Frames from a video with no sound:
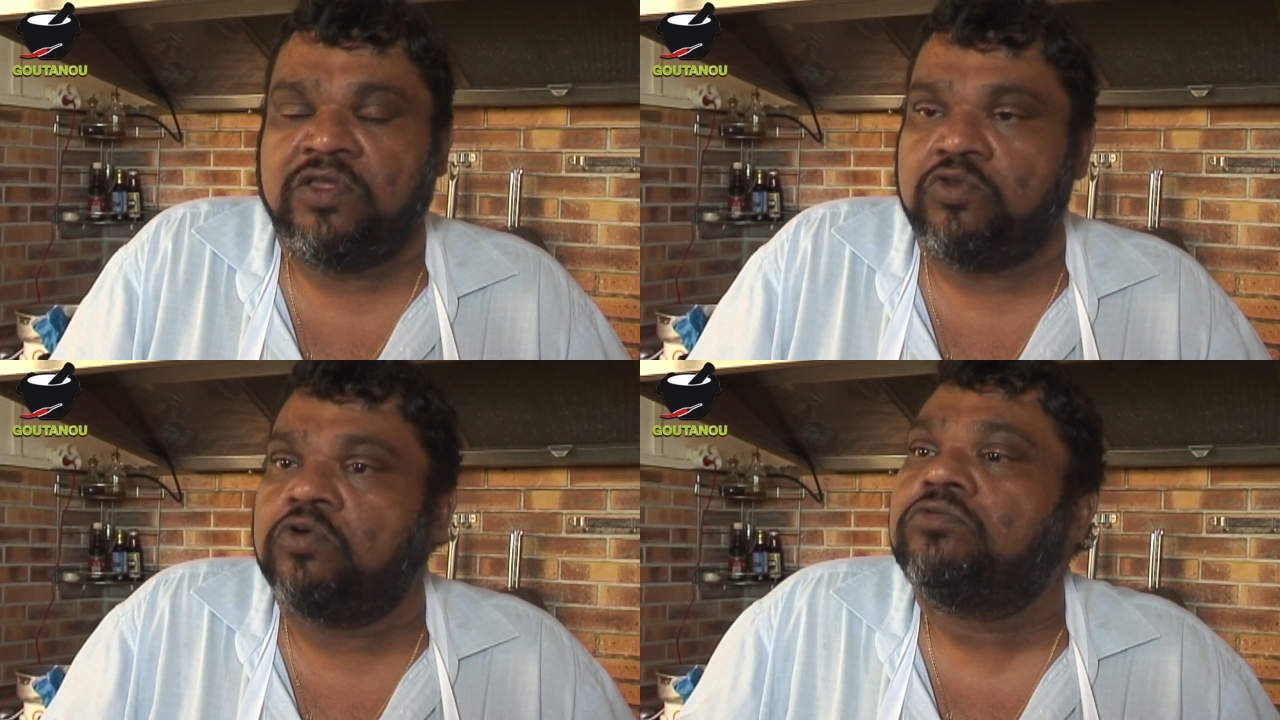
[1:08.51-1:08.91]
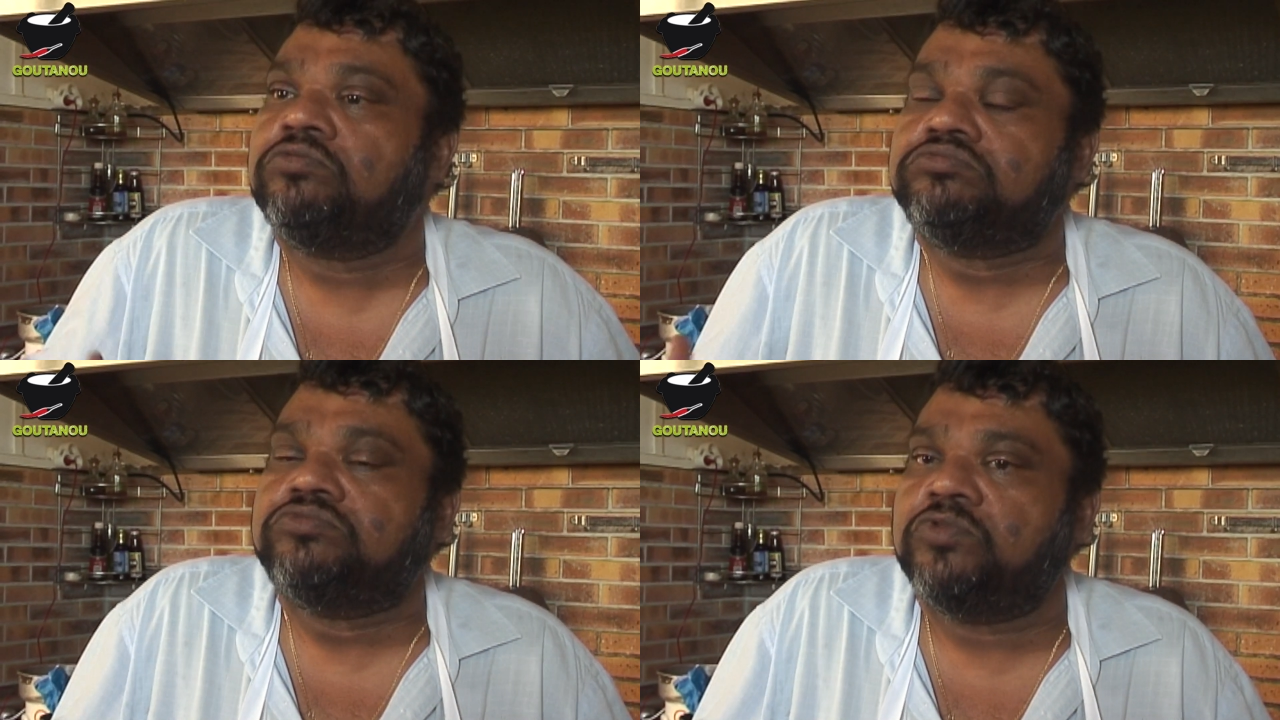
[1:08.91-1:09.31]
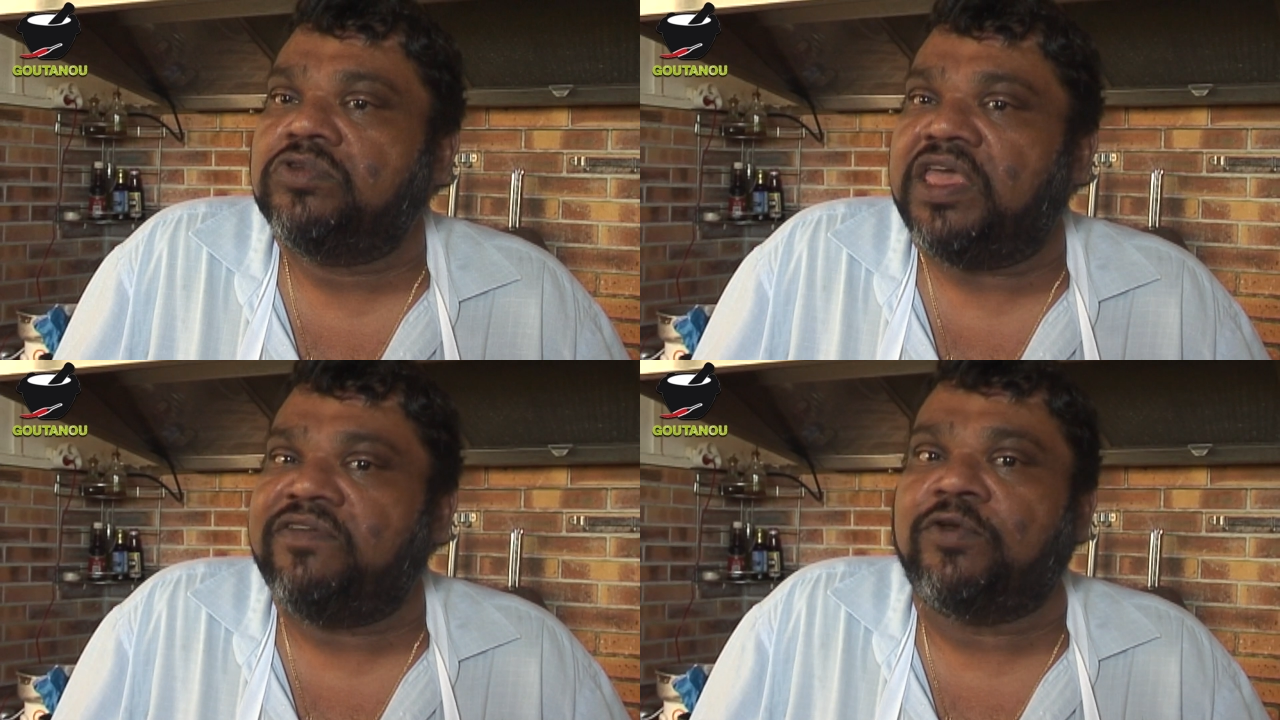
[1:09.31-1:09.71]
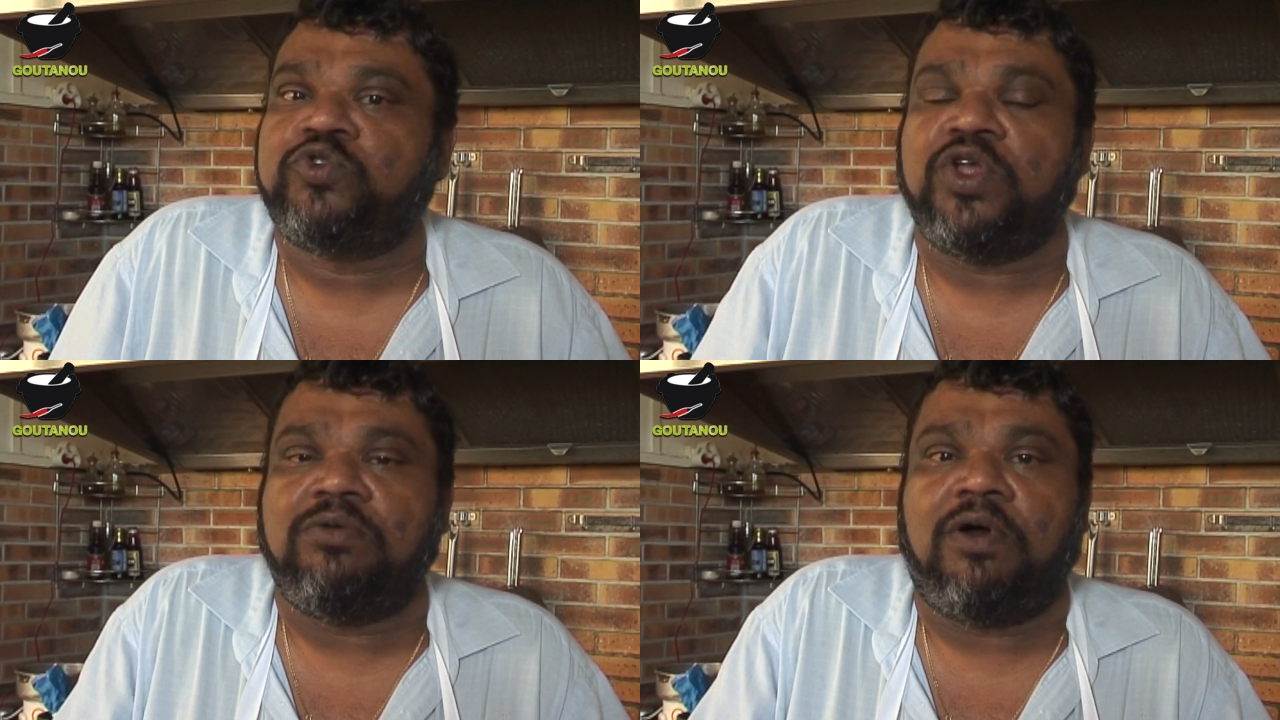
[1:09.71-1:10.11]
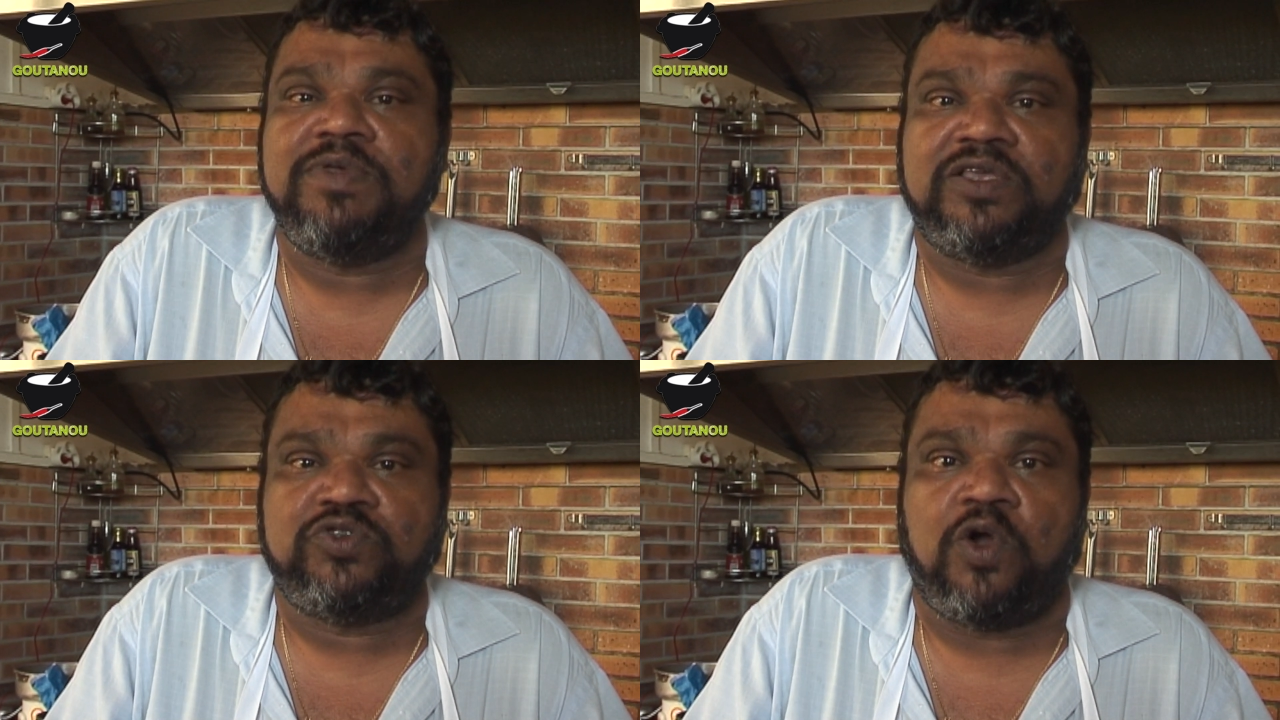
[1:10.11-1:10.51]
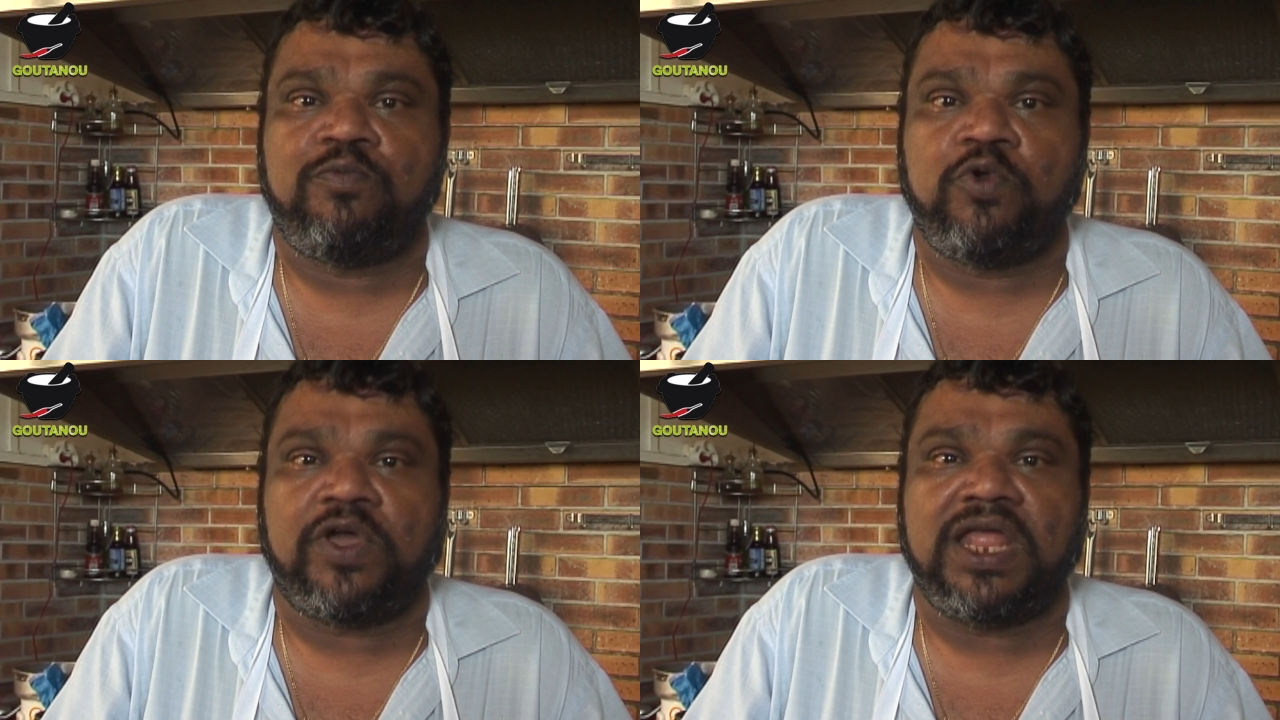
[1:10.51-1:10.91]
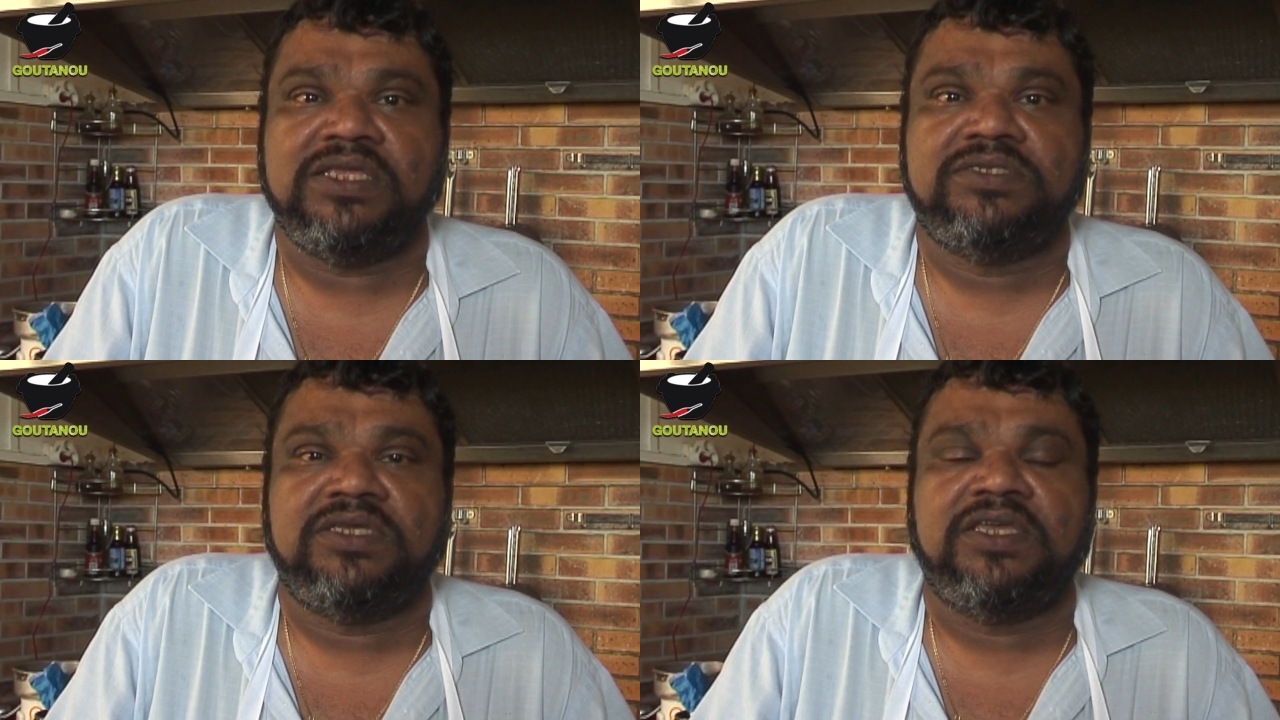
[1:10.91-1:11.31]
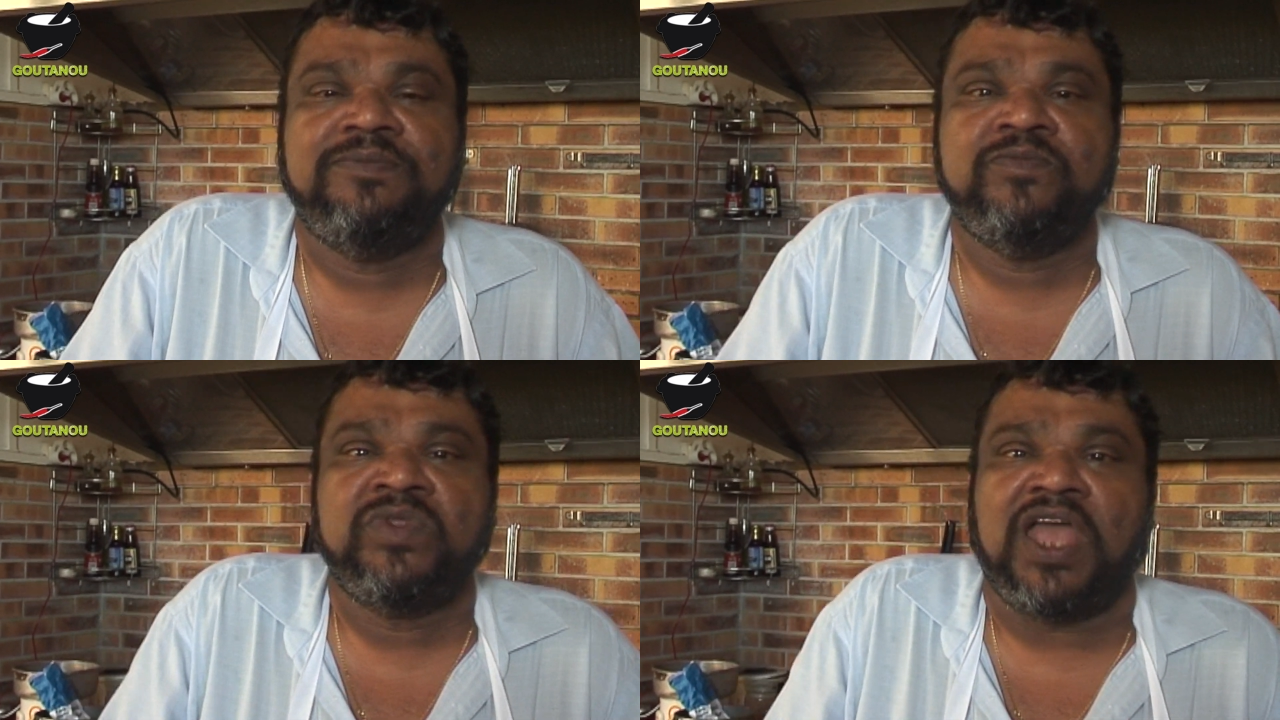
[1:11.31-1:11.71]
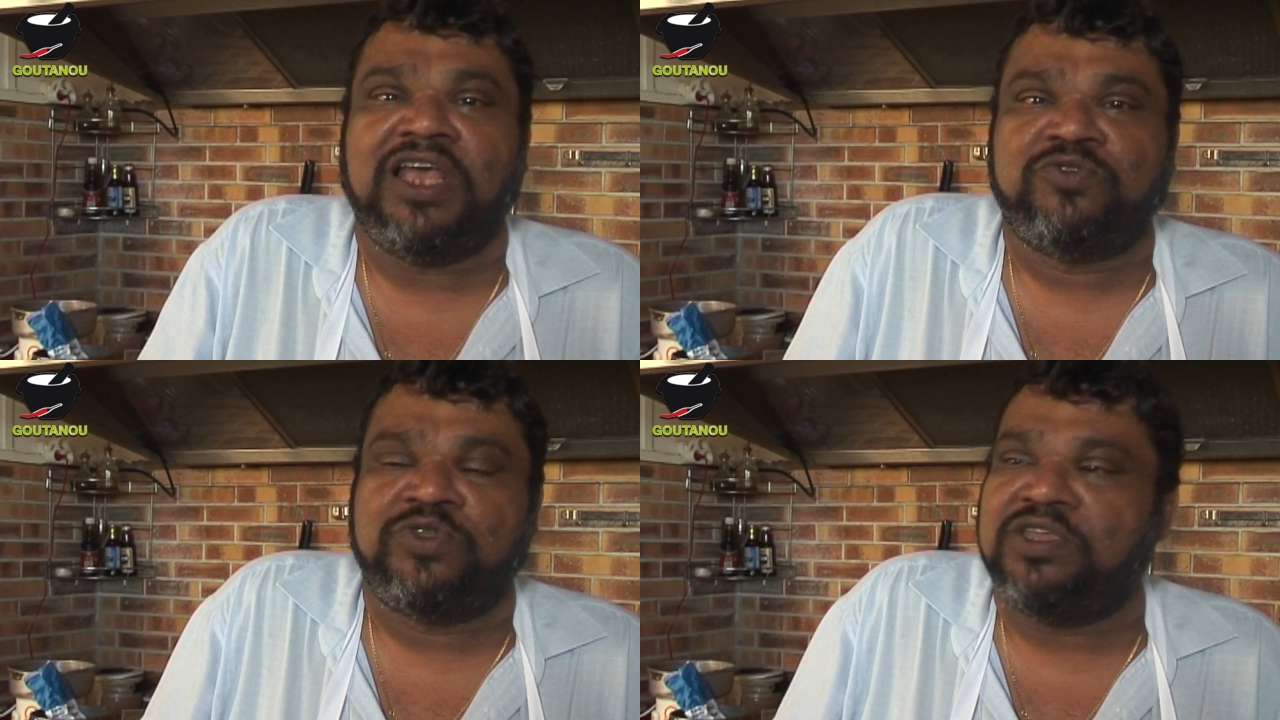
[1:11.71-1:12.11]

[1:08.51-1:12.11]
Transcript: Donc, éventuellement, bien sûr, on peut réaliser un